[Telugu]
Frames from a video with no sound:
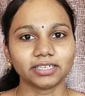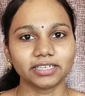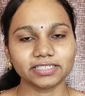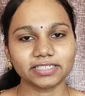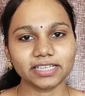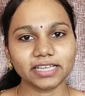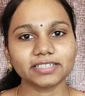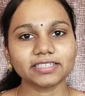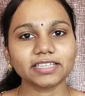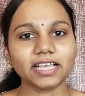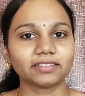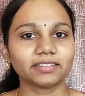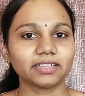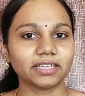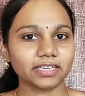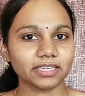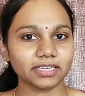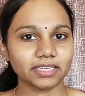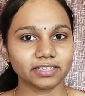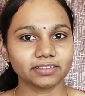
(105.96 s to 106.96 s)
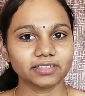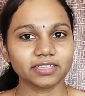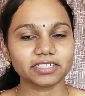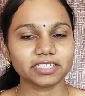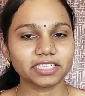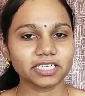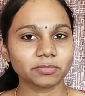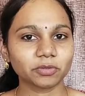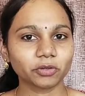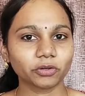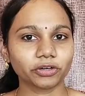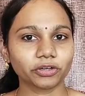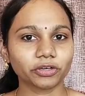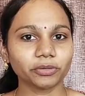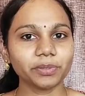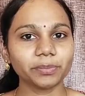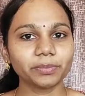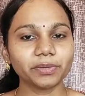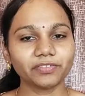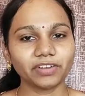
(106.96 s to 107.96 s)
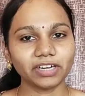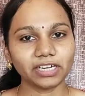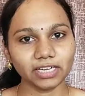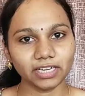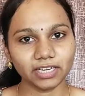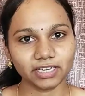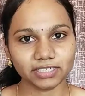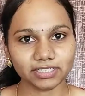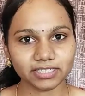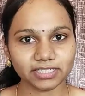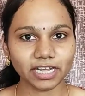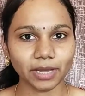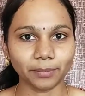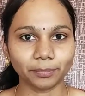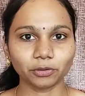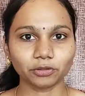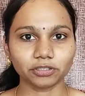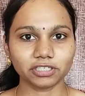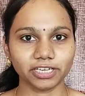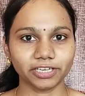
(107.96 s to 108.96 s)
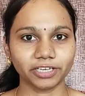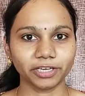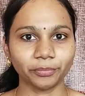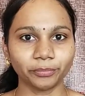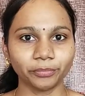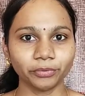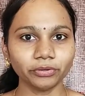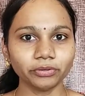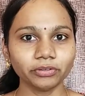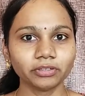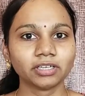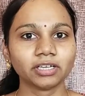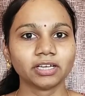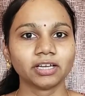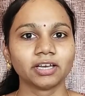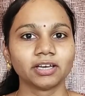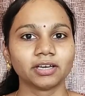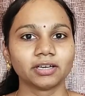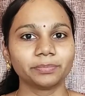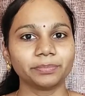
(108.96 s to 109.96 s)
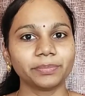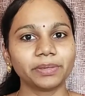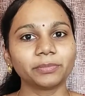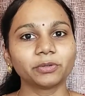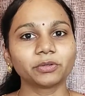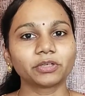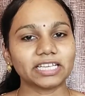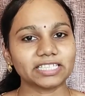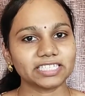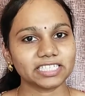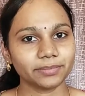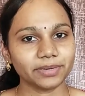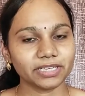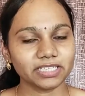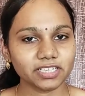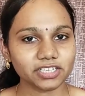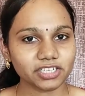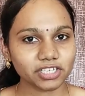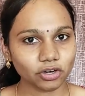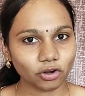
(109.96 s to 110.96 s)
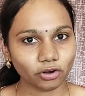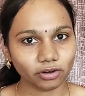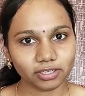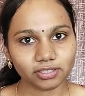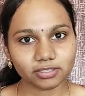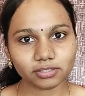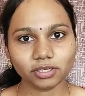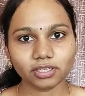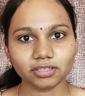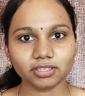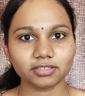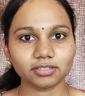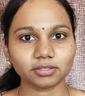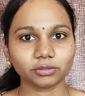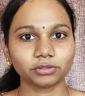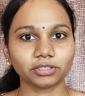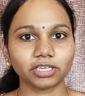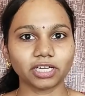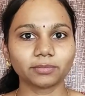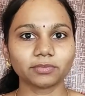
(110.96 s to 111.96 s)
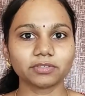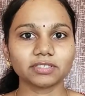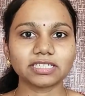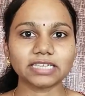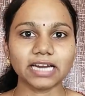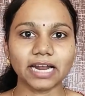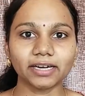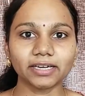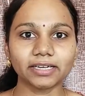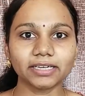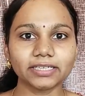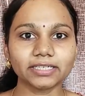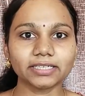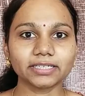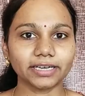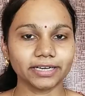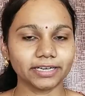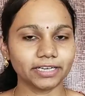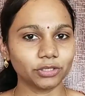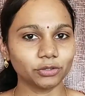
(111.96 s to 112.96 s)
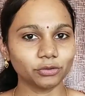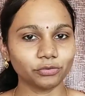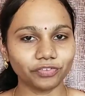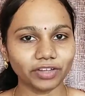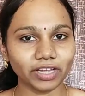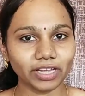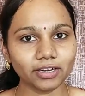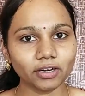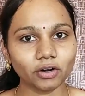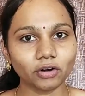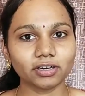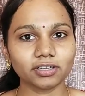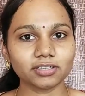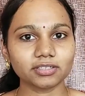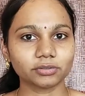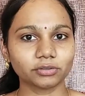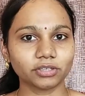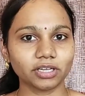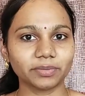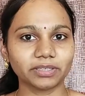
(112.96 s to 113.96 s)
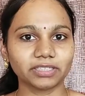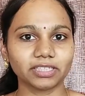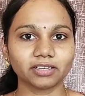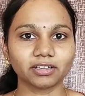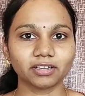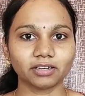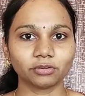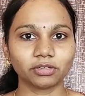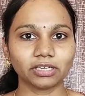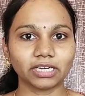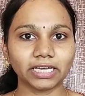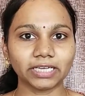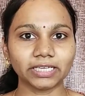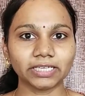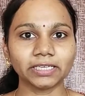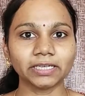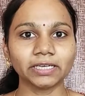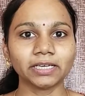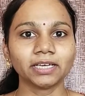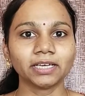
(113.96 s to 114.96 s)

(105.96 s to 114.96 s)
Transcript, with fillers: డిజైన్స్ అందరికీ అందజేయడం కొరకు మేము ఈవెంట్ నీడ్స్ని అప్రోచ్ అయ్యాము మేము కస్టమైజేషన్ ఆర్డర్స్ కూడా తీసుకుంటాము స్టాండర్డ్ రెడీ టు వేర్ ఆర్డర్స్ కూడా మా దగ్గర ఉంటాయి